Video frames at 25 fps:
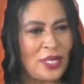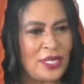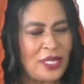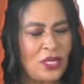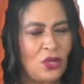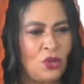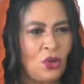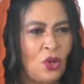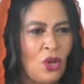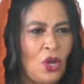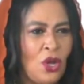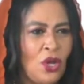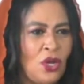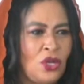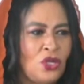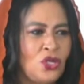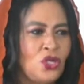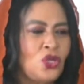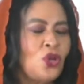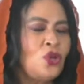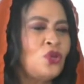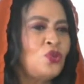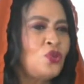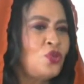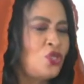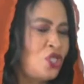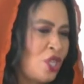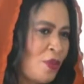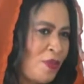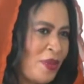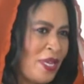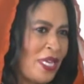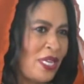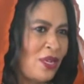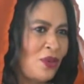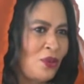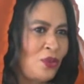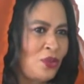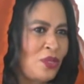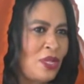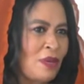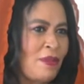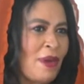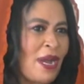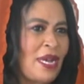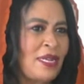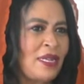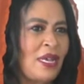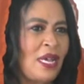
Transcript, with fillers: دي صوته جميل وطبعا